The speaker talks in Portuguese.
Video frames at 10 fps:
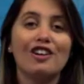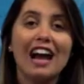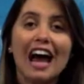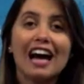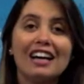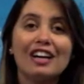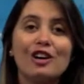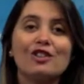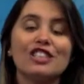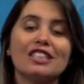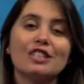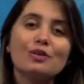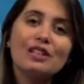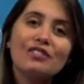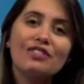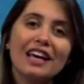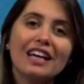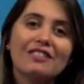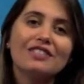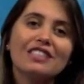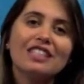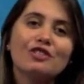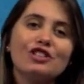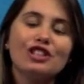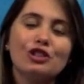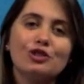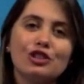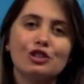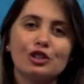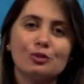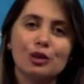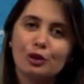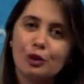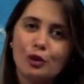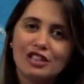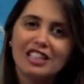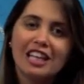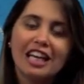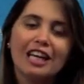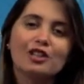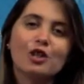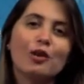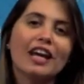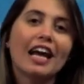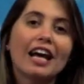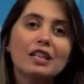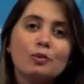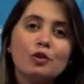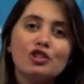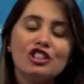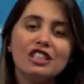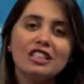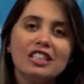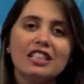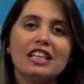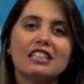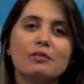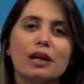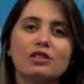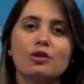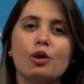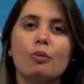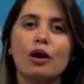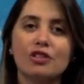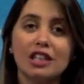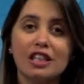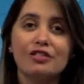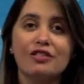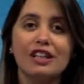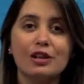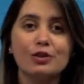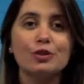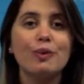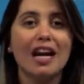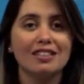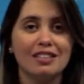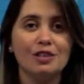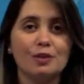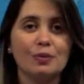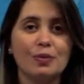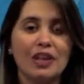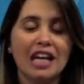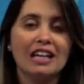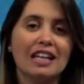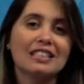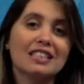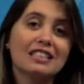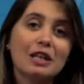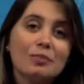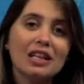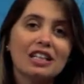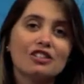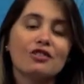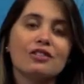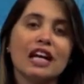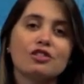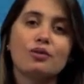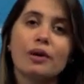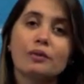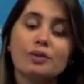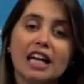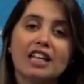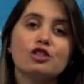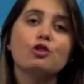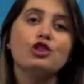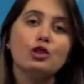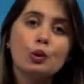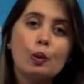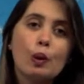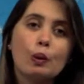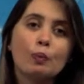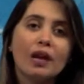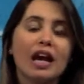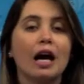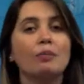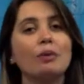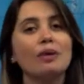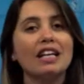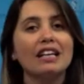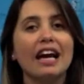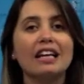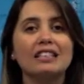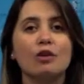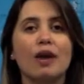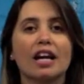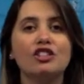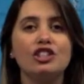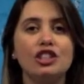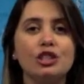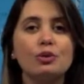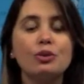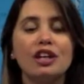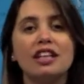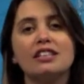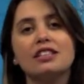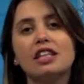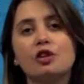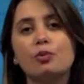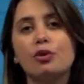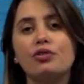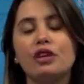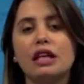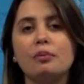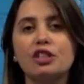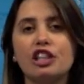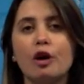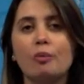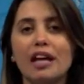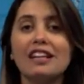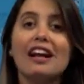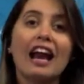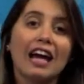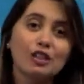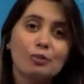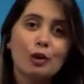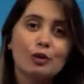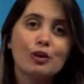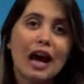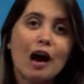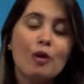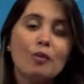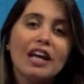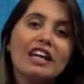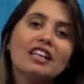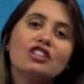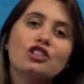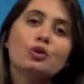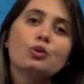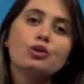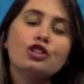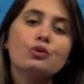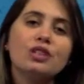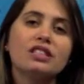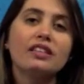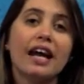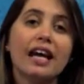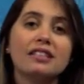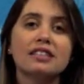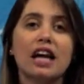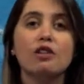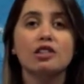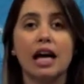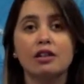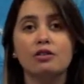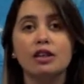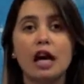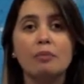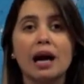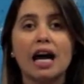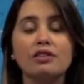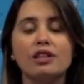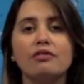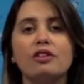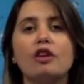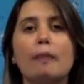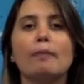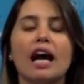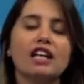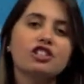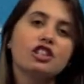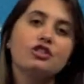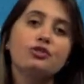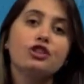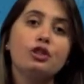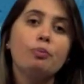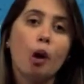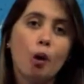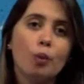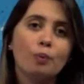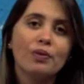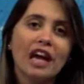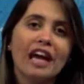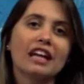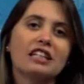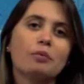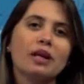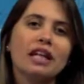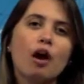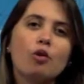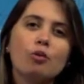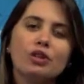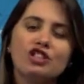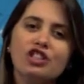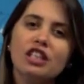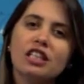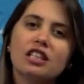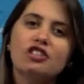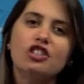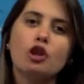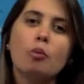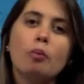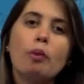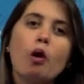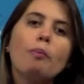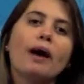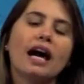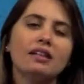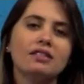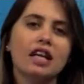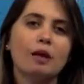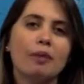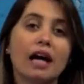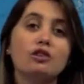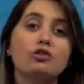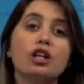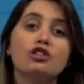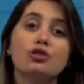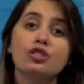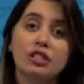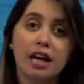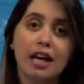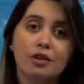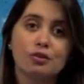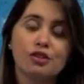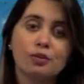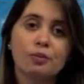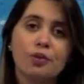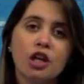Olá, hoje é segunda-feira, 25 de junho de 2012. Eu sou Renata Mundim e esse é mais um Global Turf News Brasil. Nessa semana, as novidades no website continuam. A primeira delas é um artigo escrito por Filipa de Almeida, lá de Portugal, que discute o estresse causado no gramado devido à prática de futebol. Ela também dá algumas dicas de como poupar esse gramado durante os treinos